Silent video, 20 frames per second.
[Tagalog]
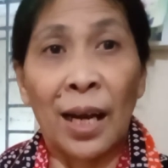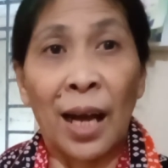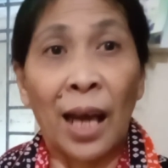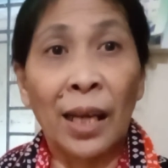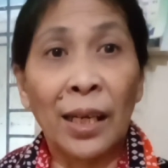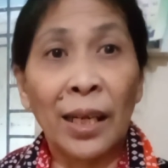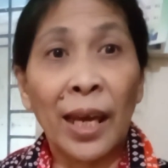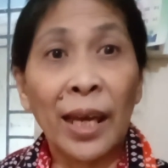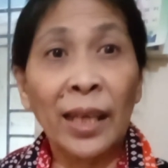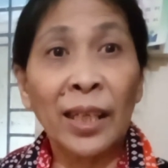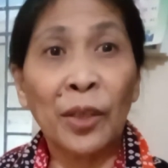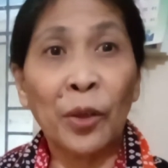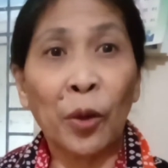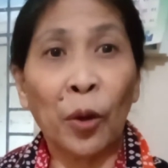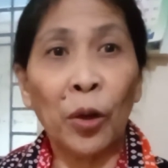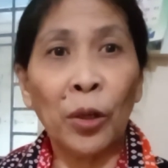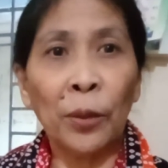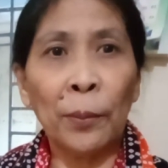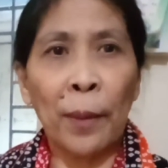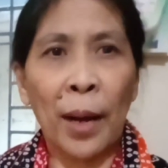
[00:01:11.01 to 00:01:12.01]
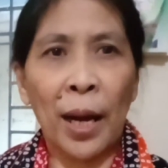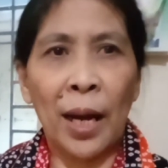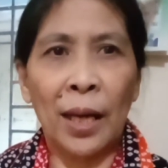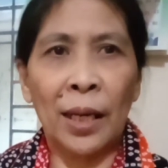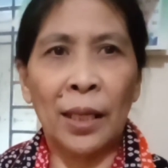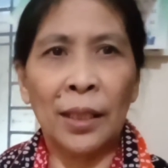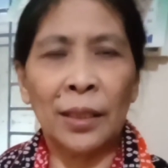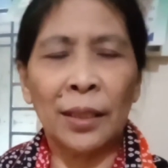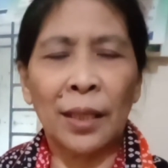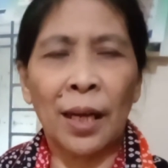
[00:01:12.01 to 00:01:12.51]
an egg korma,
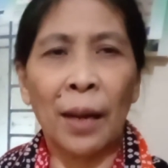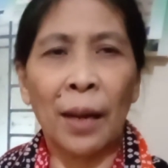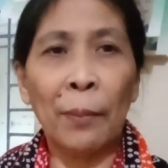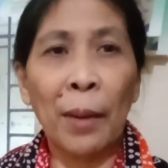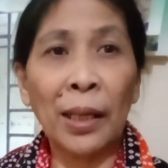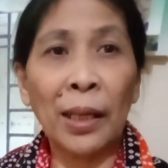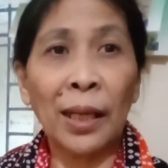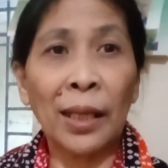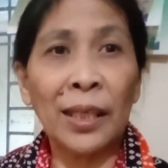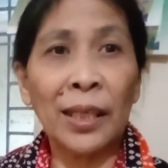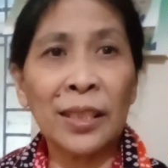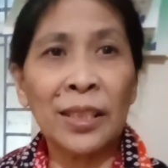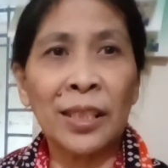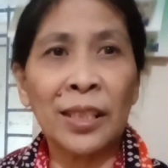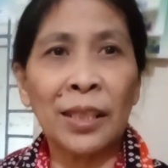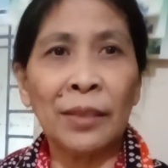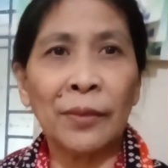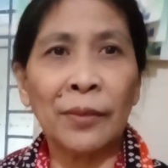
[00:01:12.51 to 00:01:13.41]
a Bangladeshi